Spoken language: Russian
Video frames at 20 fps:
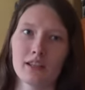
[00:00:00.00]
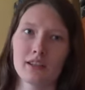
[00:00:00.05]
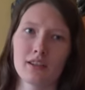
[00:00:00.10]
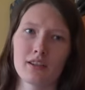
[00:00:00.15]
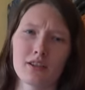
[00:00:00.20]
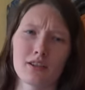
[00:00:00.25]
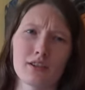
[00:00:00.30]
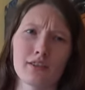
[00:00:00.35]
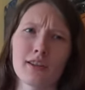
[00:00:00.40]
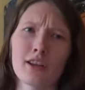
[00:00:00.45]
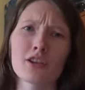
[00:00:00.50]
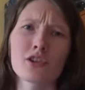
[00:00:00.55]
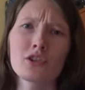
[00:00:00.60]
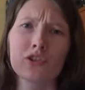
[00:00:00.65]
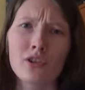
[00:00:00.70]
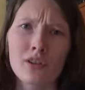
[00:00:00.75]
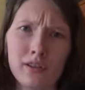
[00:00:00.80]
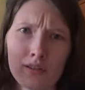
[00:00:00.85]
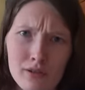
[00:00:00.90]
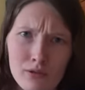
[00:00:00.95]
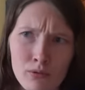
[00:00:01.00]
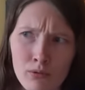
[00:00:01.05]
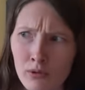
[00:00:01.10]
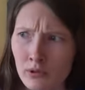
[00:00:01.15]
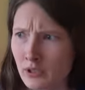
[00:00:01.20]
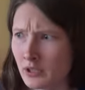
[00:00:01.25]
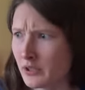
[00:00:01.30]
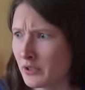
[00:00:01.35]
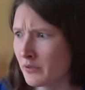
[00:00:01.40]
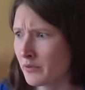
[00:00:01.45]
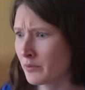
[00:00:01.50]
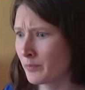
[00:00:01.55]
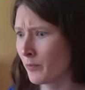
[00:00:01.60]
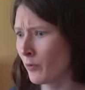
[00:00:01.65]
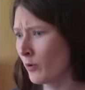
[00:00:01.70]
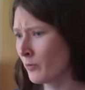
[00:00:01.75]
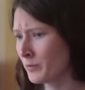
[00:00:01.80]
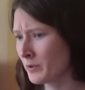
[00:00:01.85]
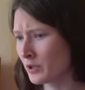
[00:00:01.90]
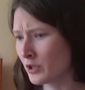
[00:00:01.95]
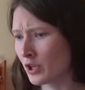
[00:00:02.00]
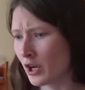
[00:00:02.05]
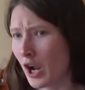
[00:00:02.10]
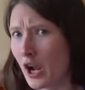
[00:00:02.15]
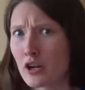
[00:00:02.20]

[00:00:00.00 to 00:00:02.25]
даже, даже через год ты не вспомнишь,